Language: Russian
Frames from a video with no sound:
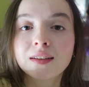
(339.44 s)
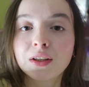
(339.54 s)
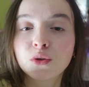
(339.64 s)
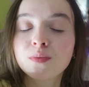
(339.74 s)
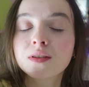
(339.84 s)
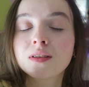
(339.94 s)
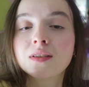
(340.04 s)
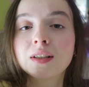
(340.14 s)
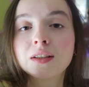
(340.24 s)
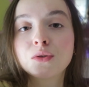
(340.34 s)
На ютубе,
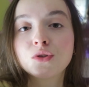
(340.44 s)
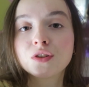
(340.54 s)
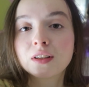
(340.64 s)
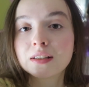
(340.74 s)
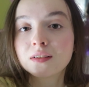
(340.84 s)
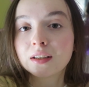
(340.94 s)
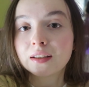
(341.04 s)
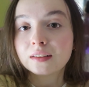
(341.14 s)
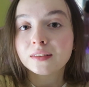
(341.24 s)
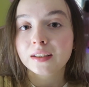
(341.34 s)
кстати, есть очень классный
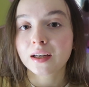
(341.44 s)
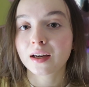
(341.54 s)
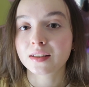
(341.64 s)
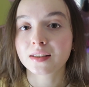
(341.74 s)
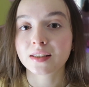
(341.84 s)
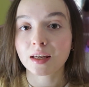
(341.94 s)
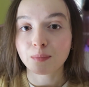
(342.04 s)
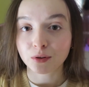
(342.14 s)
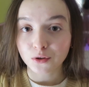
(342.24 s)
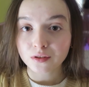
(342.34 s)
канал для детей
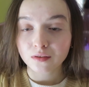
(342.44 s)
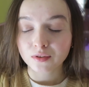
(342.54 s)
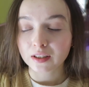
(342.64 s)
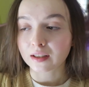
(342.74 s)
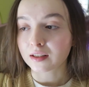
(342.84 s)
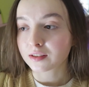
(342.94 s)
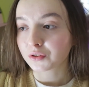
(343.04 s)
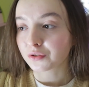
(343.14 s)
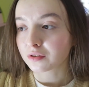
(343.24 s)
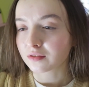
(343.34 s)
и подростков, как раз,
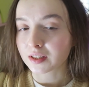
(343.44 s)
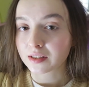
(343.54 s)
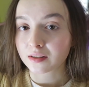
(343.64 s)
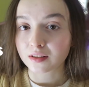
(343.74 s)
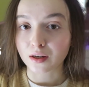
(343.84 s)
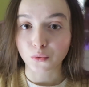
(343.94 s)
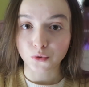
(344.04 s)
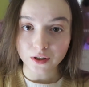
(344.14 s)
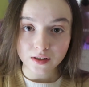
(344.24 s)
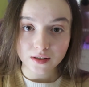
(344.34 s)
который называется
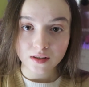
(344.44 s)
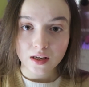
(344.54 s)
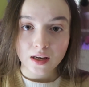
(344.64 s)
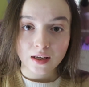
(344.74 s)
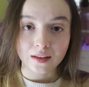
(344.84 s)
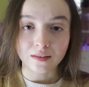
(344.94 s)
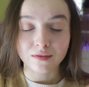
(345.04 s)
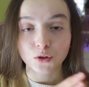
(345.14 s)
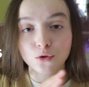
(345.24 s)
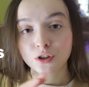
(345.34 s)
Starworks. Там
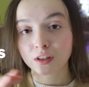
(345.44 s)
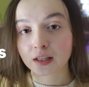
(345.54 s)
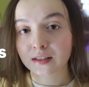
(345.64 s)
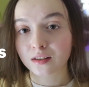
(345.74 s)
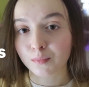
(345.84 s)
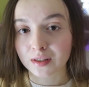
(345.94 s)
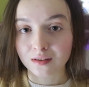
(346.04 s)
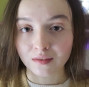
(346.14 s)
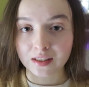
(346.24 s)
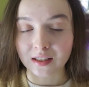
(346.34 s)
ведущие ездят к
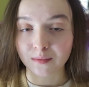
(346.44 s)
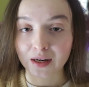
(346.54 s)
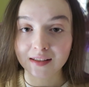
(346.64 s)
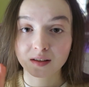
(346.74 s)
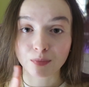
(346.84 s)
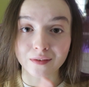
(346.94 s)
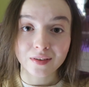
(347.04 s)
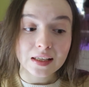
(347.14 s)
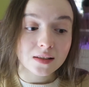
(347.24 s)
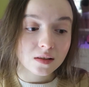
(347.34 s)
представителям разных
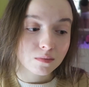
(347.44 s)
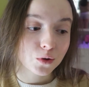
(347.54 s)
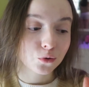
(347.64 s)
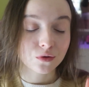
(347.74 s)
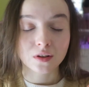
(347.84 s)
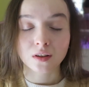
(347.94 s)
профессий, берут у